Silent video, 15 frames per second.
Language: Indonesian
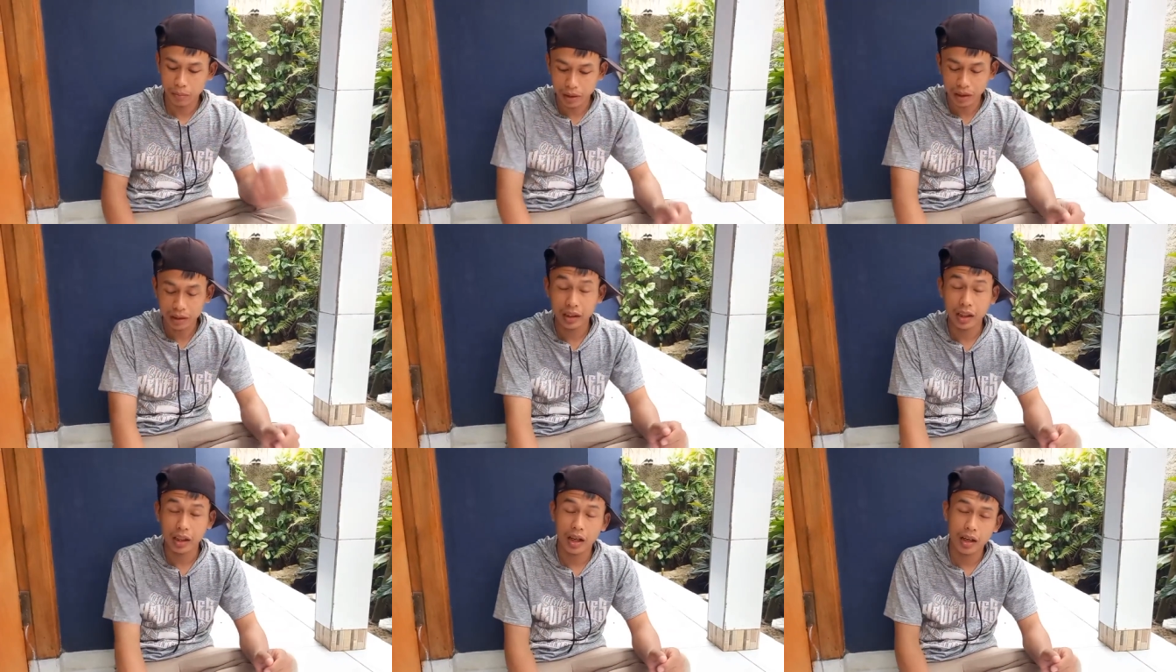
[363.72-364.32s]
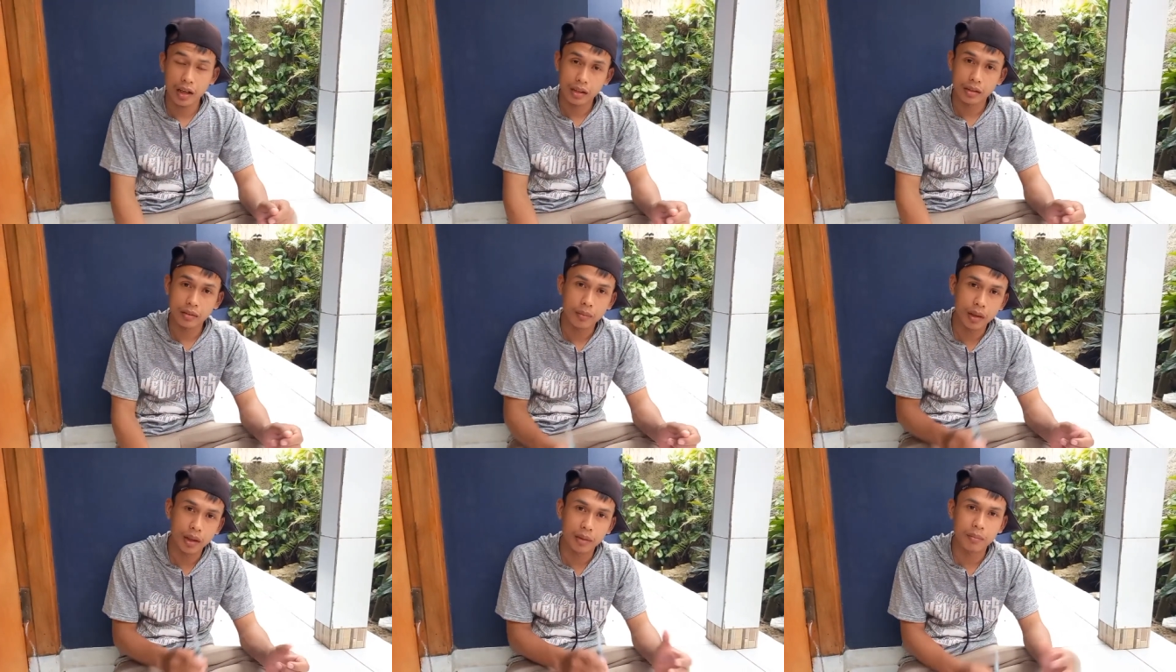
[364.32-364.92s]

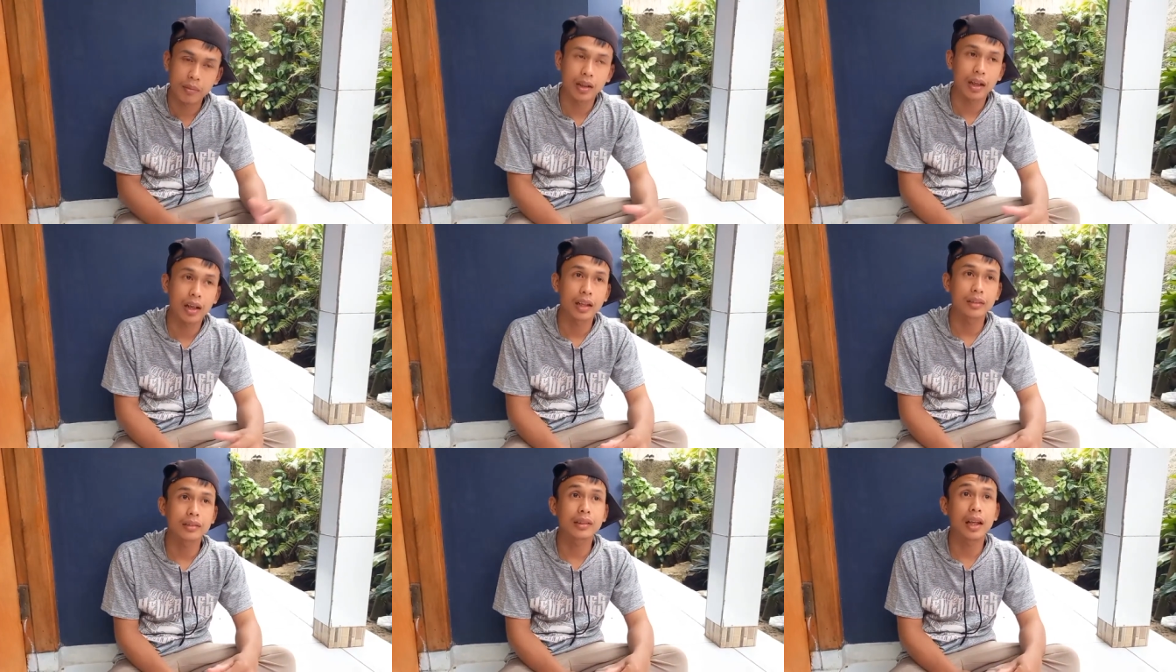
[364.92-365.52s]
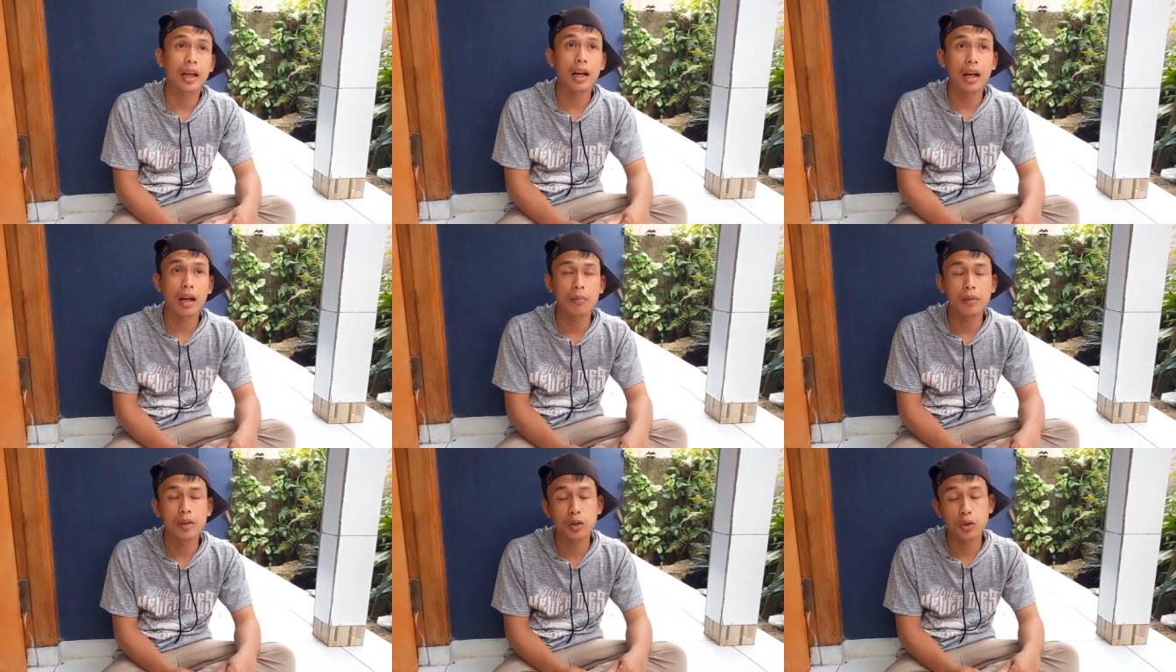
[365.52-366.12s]
mempraktekkan bagaimana
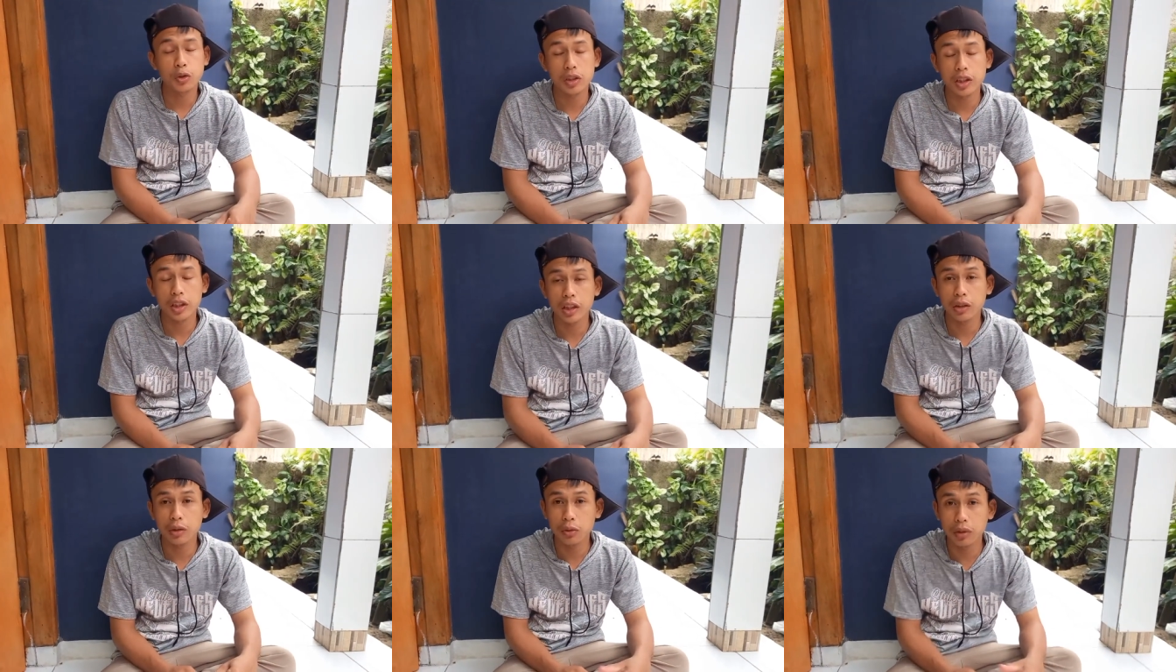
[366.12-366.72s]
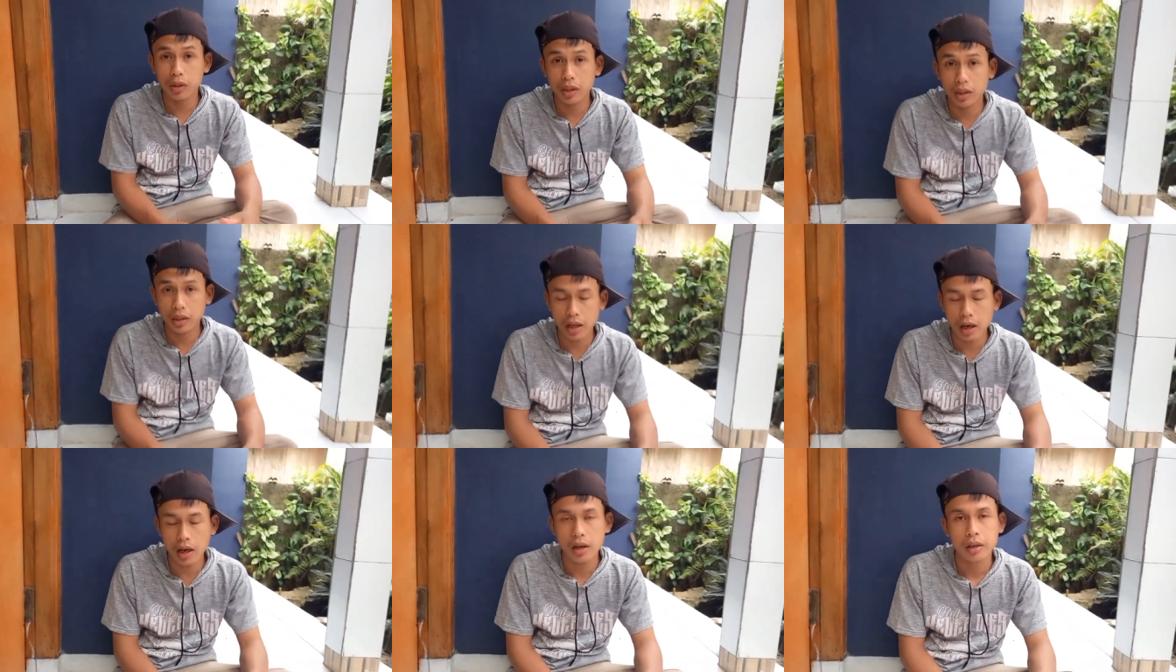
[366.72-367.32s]
cara mencuci hidung
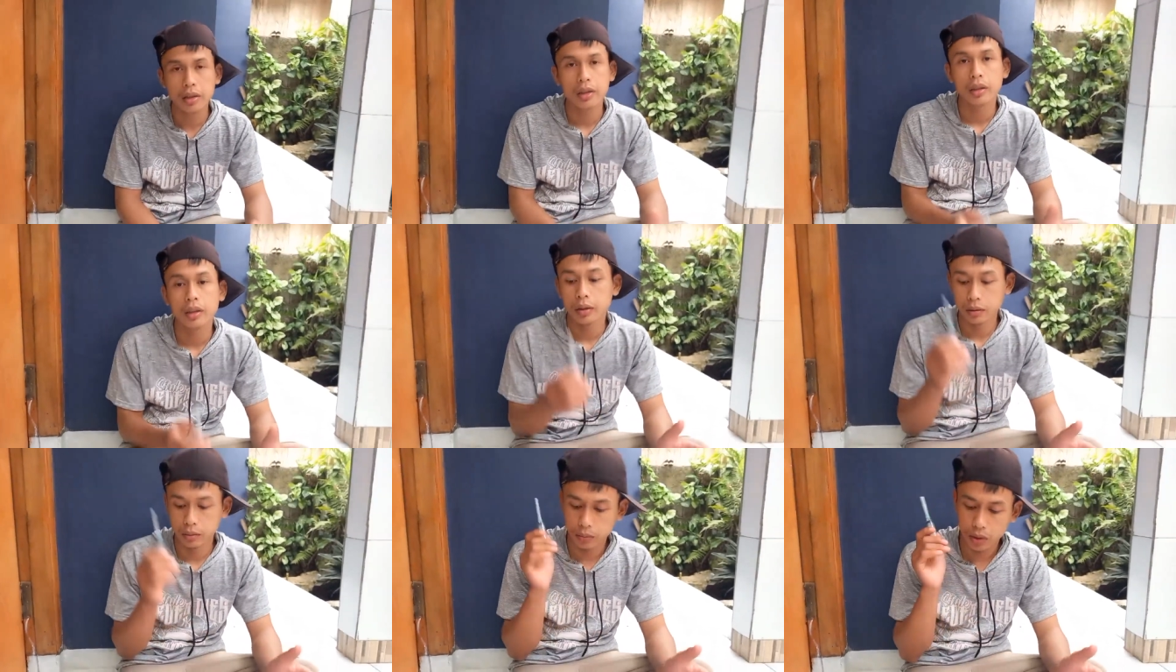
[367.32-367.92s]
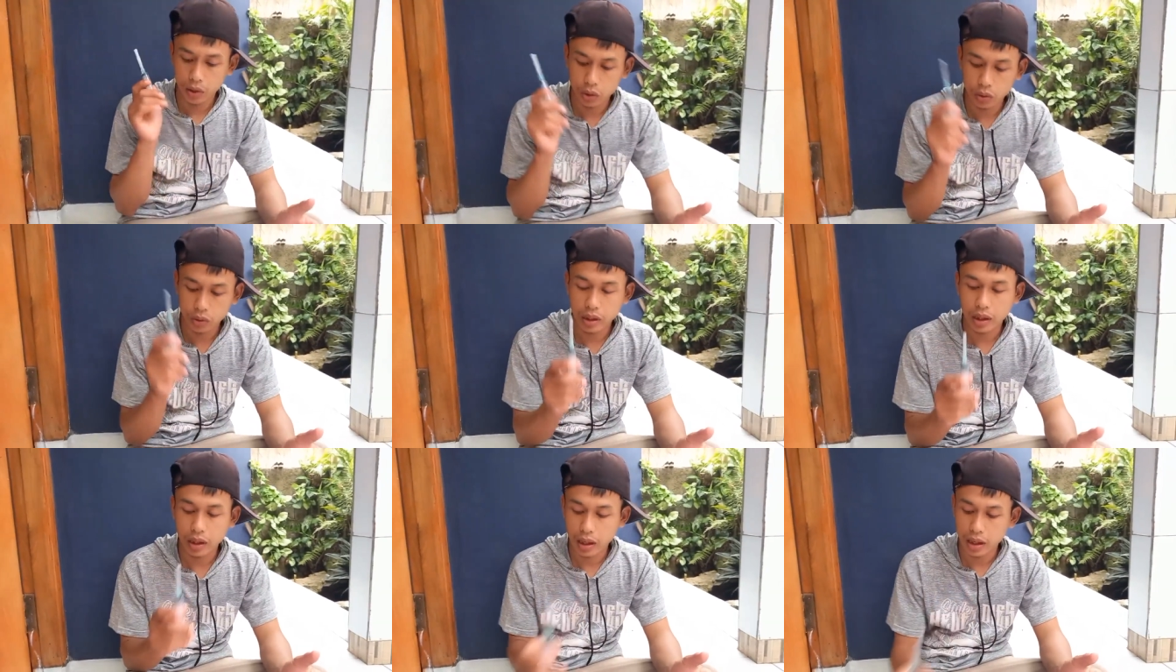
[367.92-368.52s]
kita
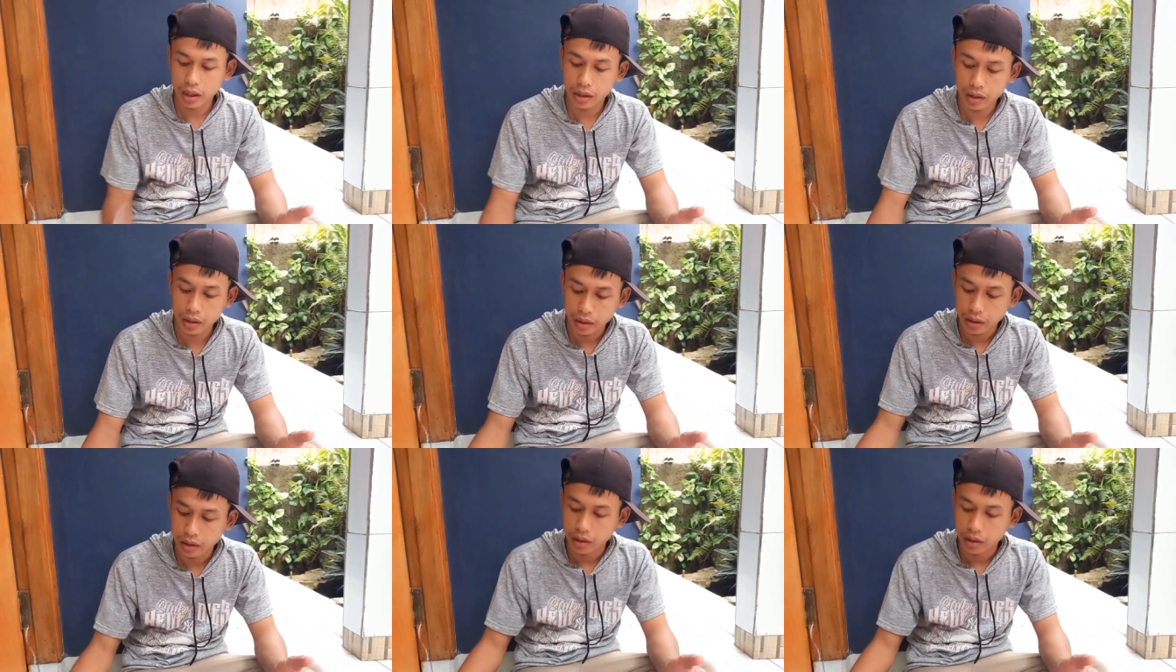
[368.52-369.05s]
menggunakan